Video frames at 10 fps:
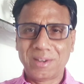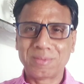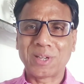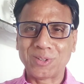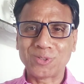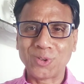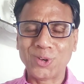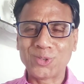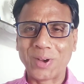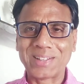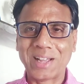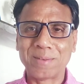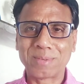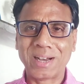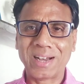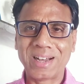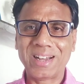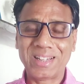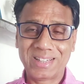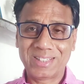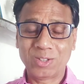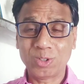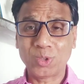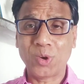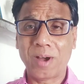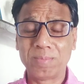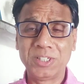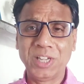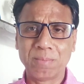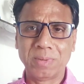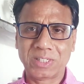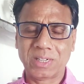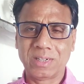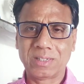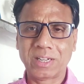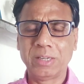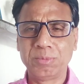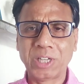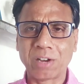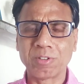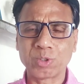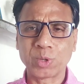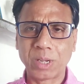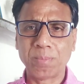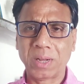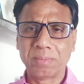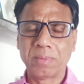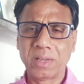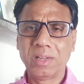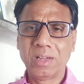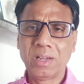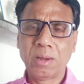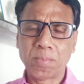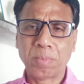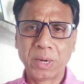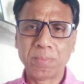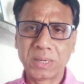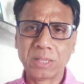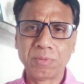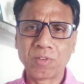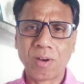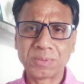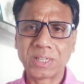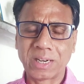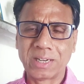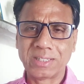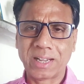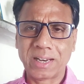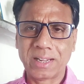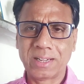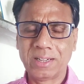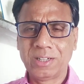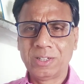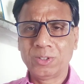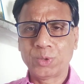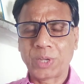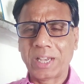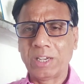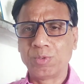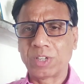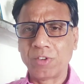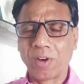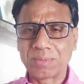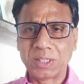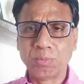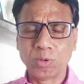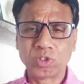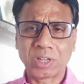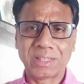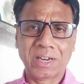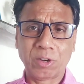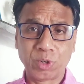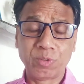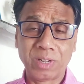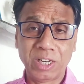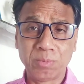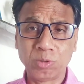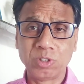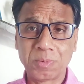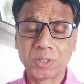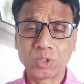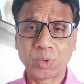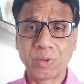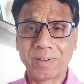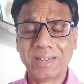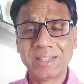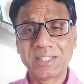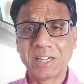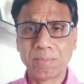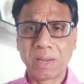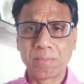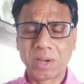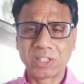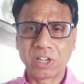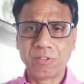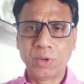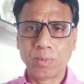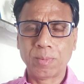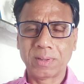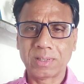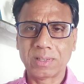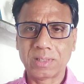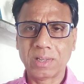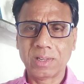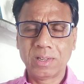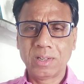नमस्कार दोस्तों स्वागत है आपका दोस्तों अभिषेक बच्चन करीब चार वर्षों के बाद में बड़े पर्दे पर वापसी करने जा रहे हैं तो क्या ये उनकी वापसी बहुत खतरनाक होने वाली है बहुत जबरदस्त होने वाली है इसी के बारे में आज की वीडियो में बात करते हैं